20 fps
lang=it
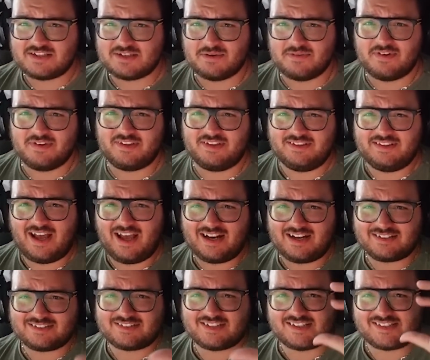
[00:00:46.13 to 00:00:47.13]
mi avete
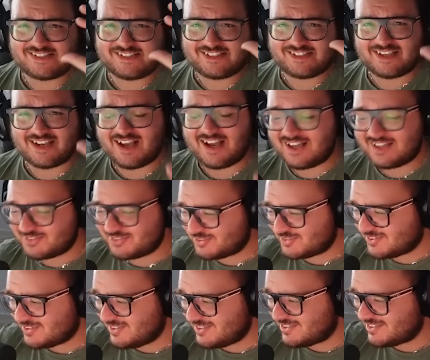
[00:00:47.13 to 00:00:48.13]
tartassato
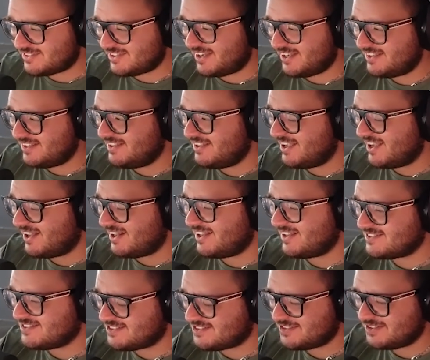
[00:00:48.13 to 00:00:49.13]
di
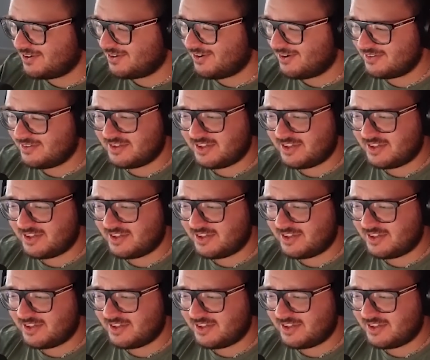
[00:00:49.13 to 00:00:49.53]
segnalazioni,